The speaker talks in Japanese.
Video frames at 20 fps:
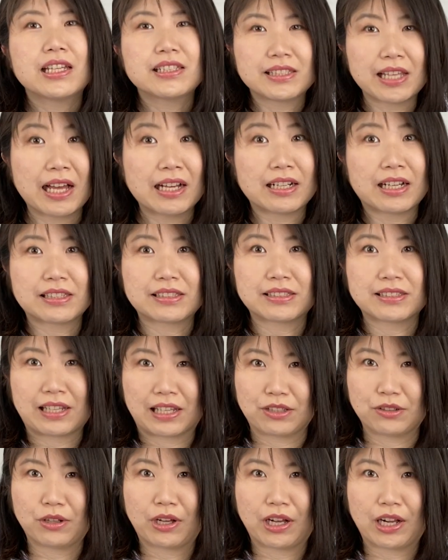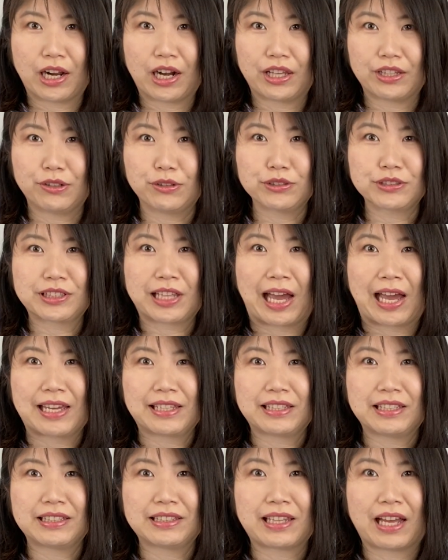3月7日からの
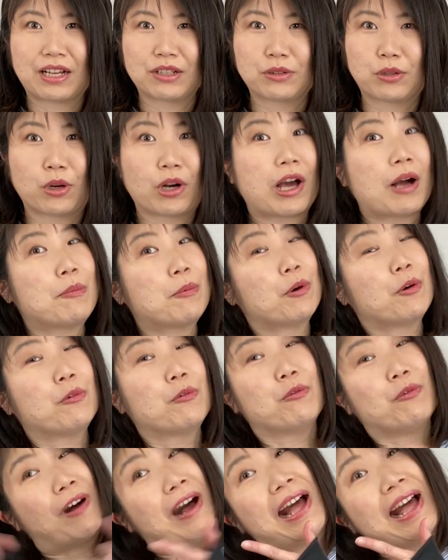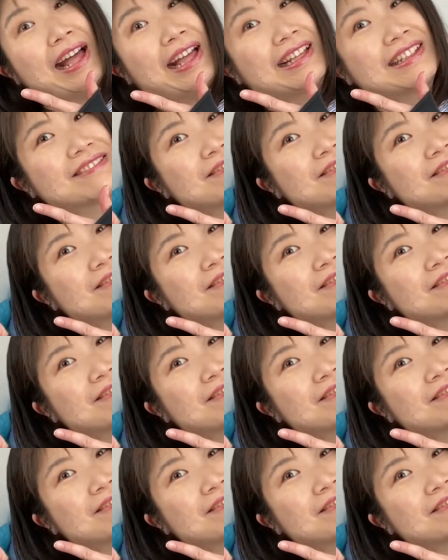タイニータンコラボは